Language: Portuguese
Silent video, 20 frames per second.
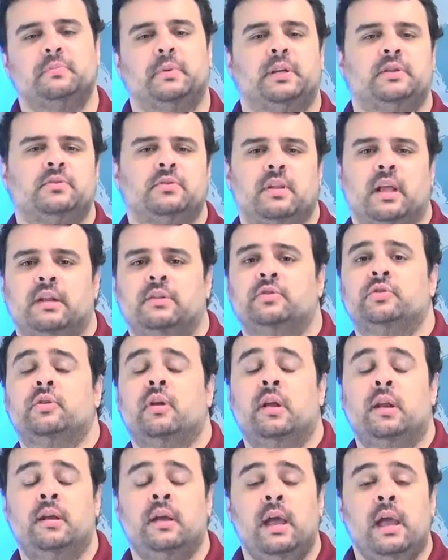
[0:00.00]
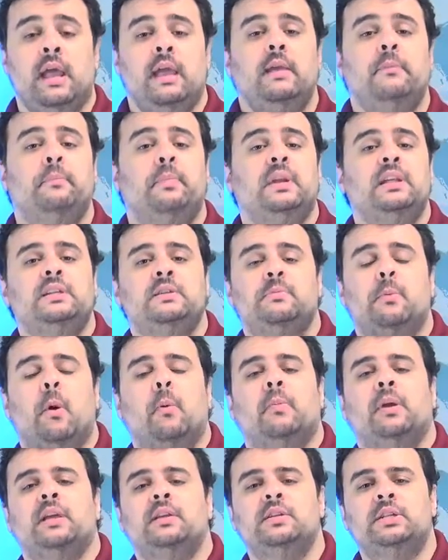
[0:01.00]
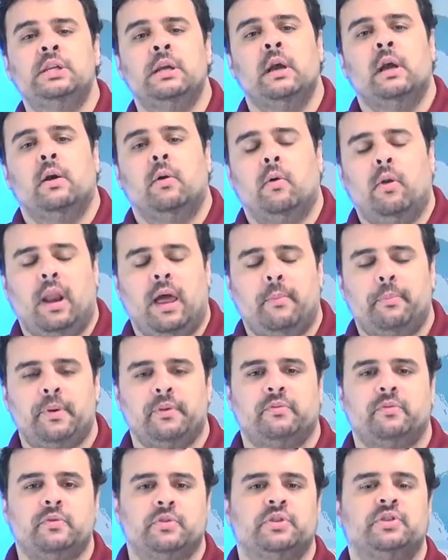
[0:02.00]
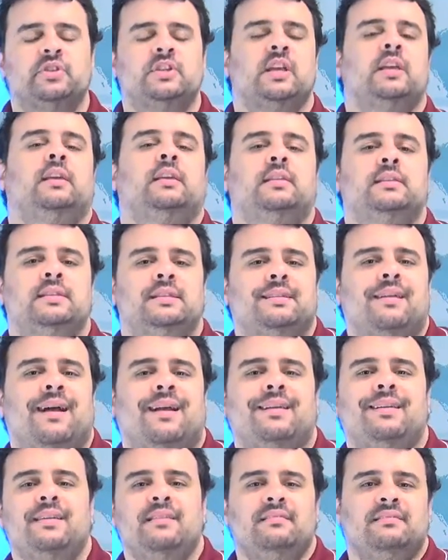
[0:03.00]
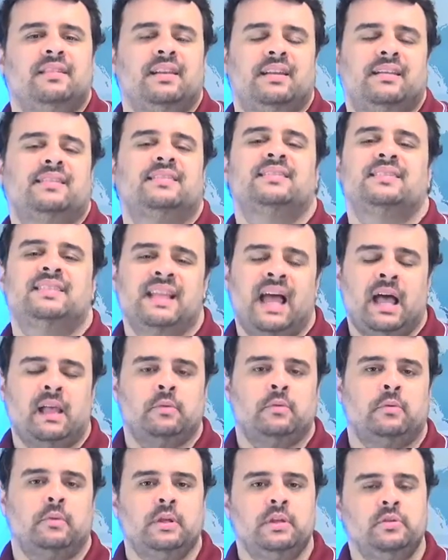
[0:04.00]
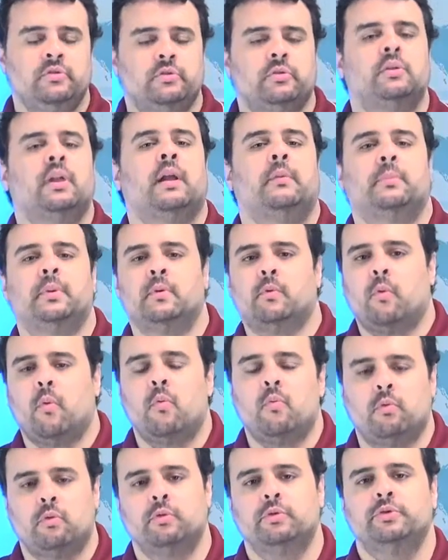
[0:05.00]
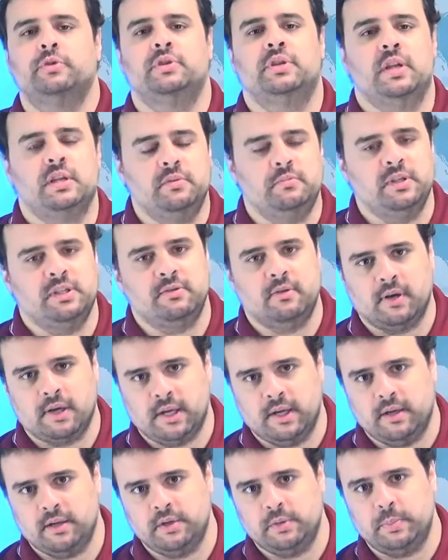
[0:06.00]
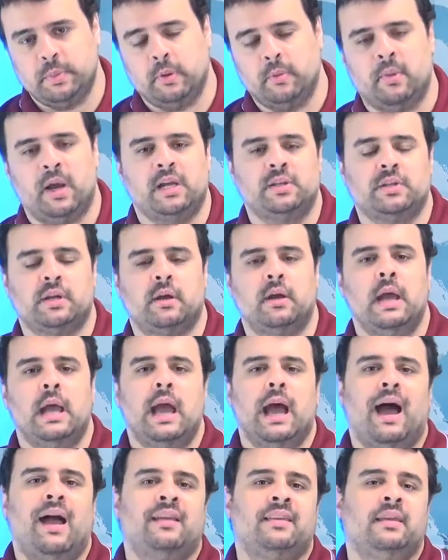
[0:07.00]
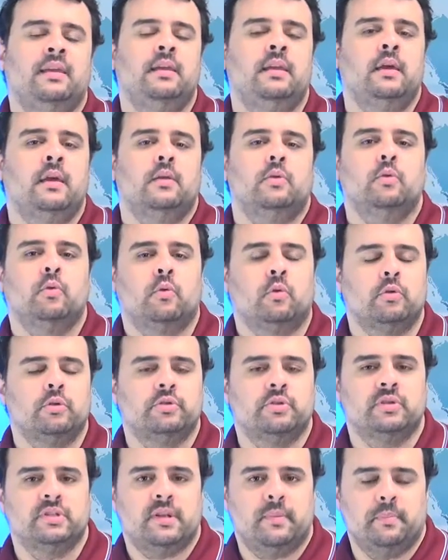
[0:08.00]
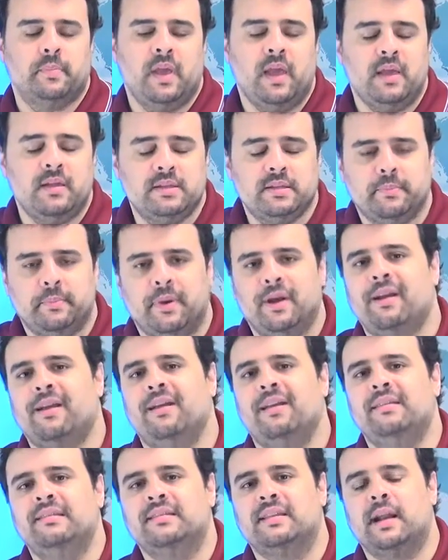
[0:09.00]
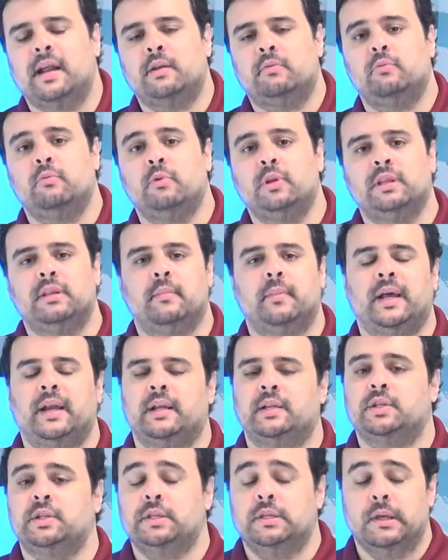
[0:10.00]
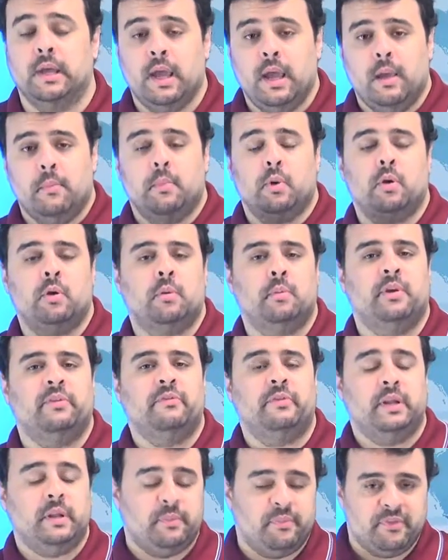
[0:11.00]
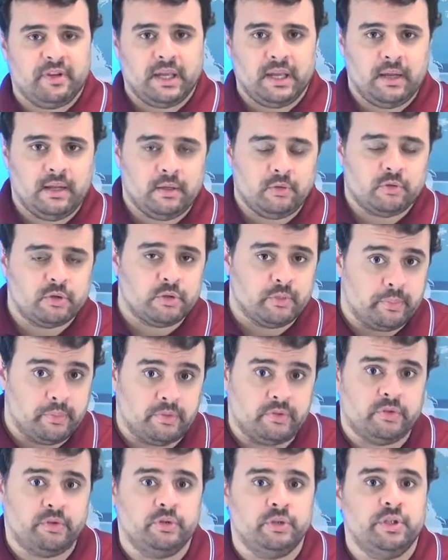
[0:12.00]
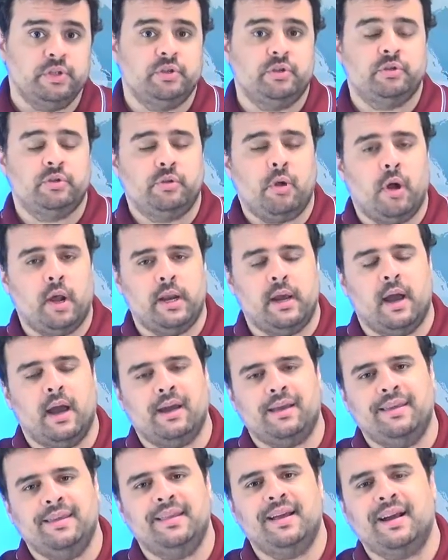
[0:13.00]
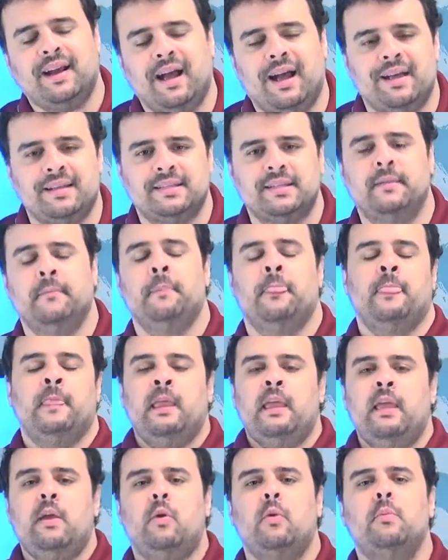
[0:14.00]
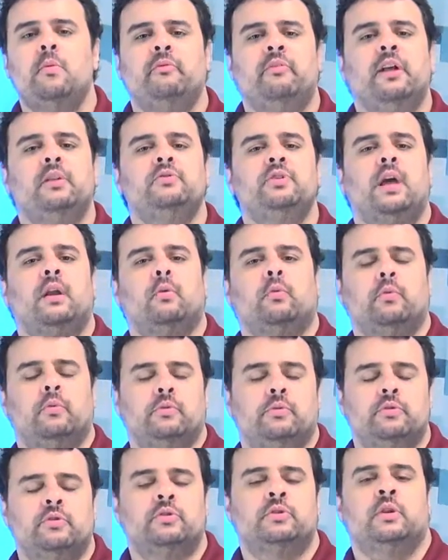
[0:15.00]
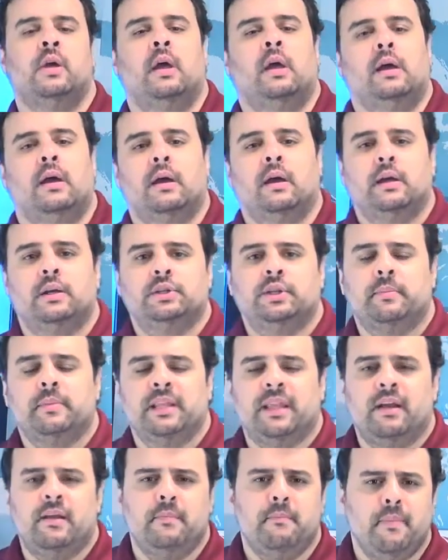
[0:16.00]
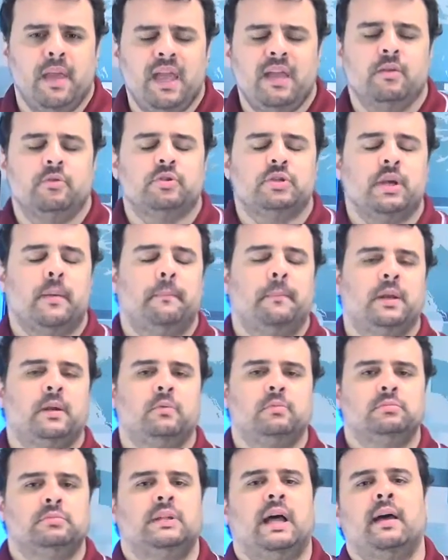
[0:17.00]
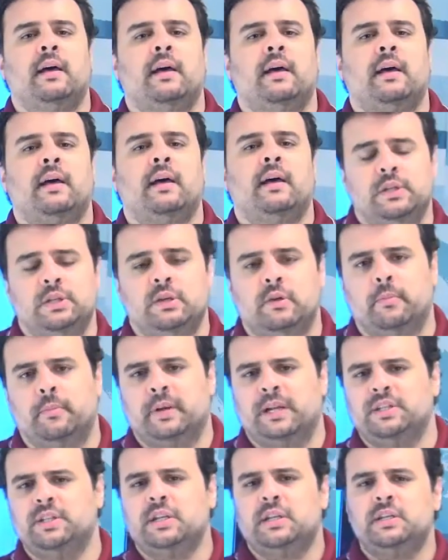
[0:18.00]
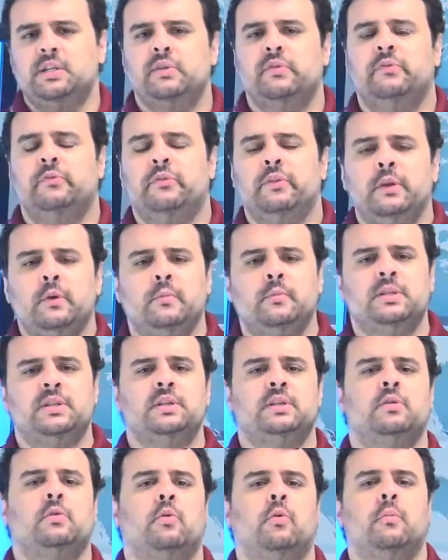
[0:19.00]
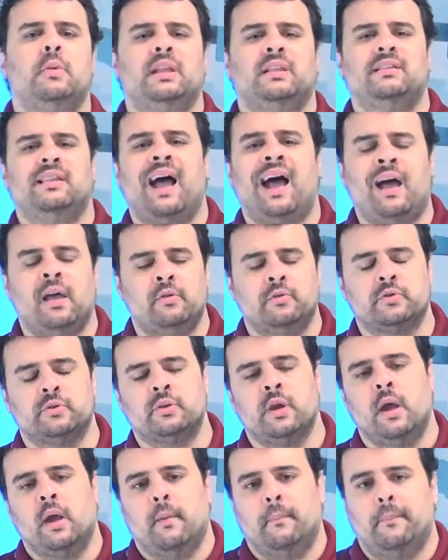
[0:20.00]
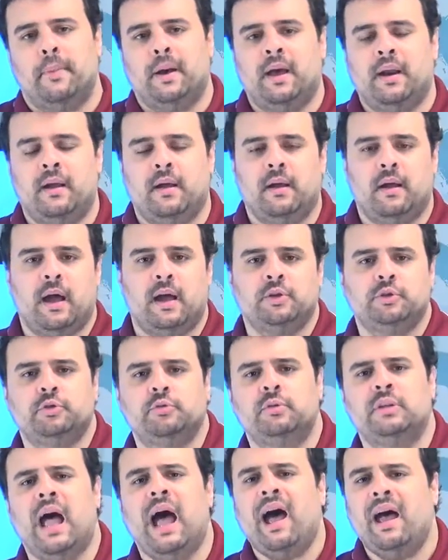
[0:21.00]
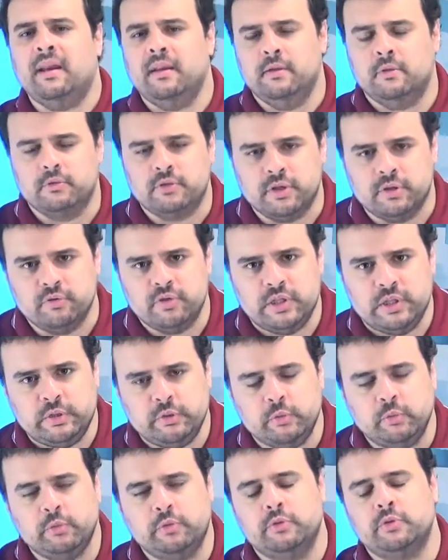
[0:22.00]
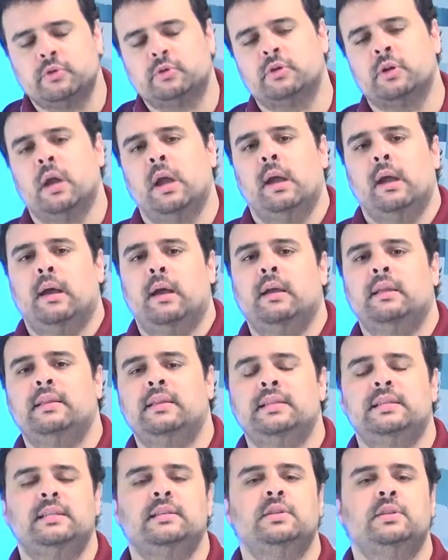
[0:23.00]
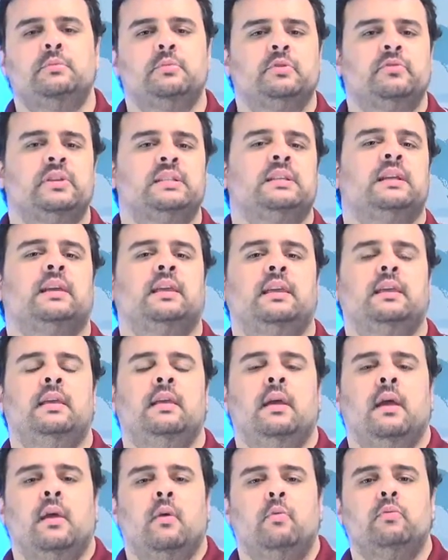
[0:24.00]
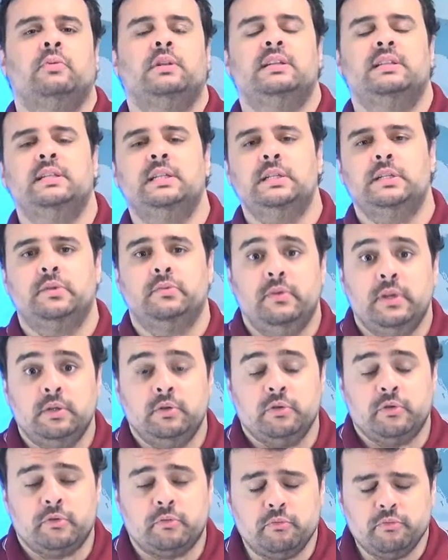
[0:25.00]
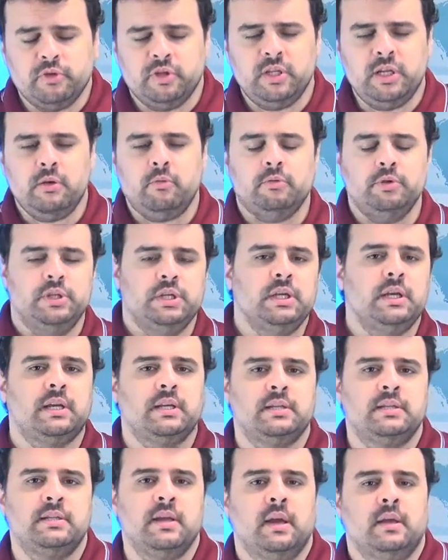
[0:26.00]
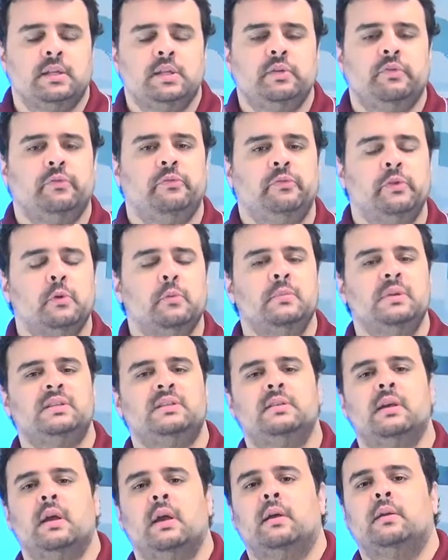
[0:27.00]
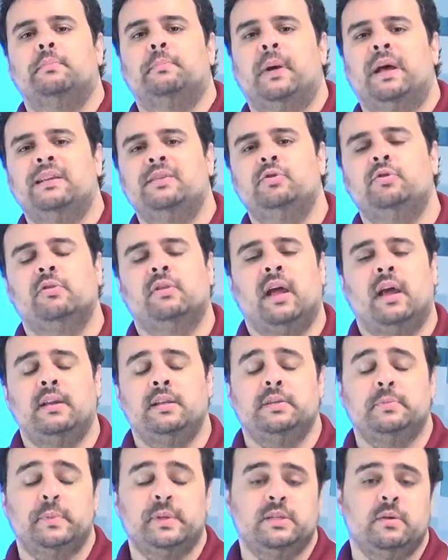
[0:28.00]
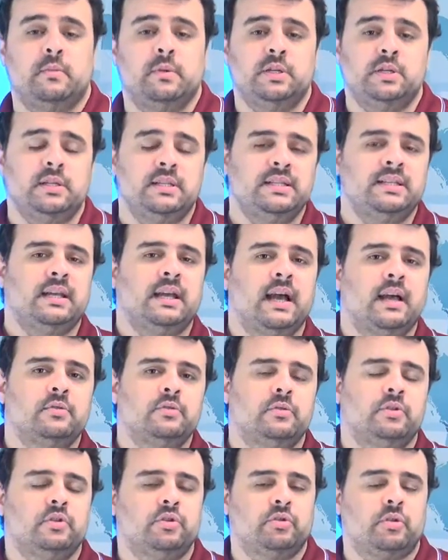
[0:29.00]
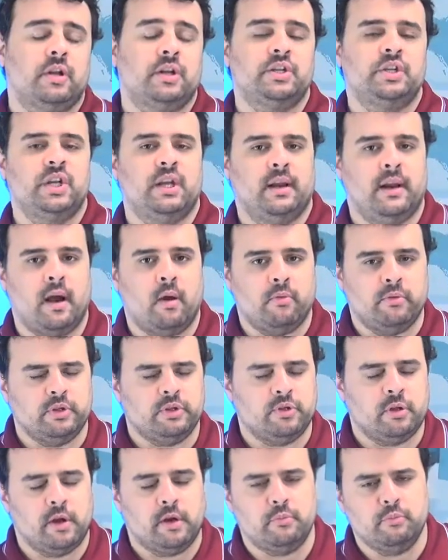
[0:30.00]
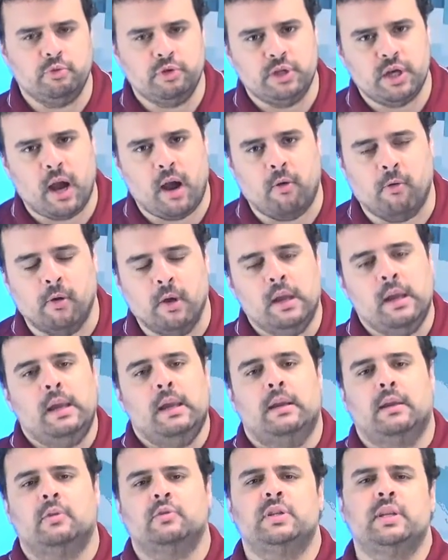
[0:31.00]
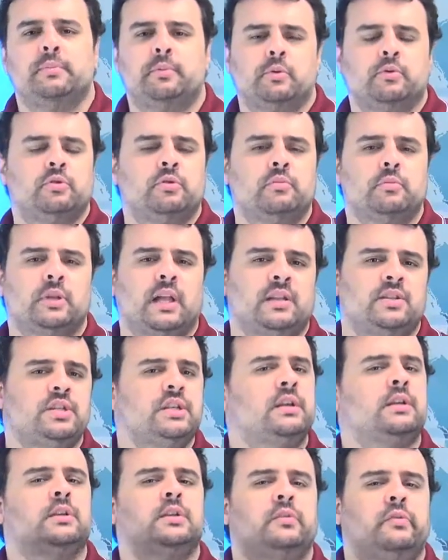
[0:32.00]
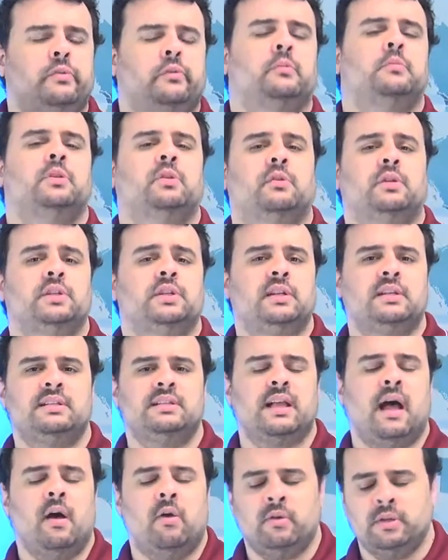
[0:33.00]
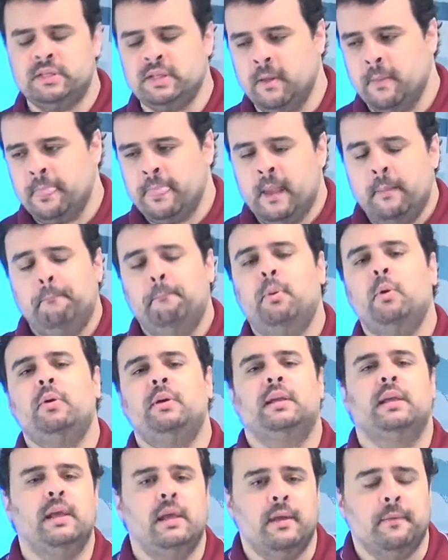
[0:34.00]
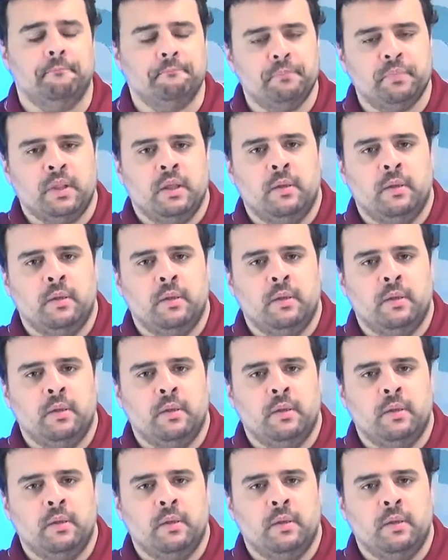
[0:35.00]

para estudar história e principalmente, olá para você que está interessado em estudar para o concurso de admissão à carreira diplomática aqui no curso Sapiência para entrar no Itamaraty. Meu nome é Felipe Figueiredo, sou professor de História aqui da casa e, como vários alunos uh, já mandaram e-mails, já perguntaram, já pediram para dicas de filmes, de documentários para ajudarem nos seus estudos, uh, decidimos fazer aqui um desses vídeos com cinco dicas de filmes para estudarem, especialmente nesse caso, história geral, história mundial. Eu sempre costumo dar dica de filme durante as aulas, por quê?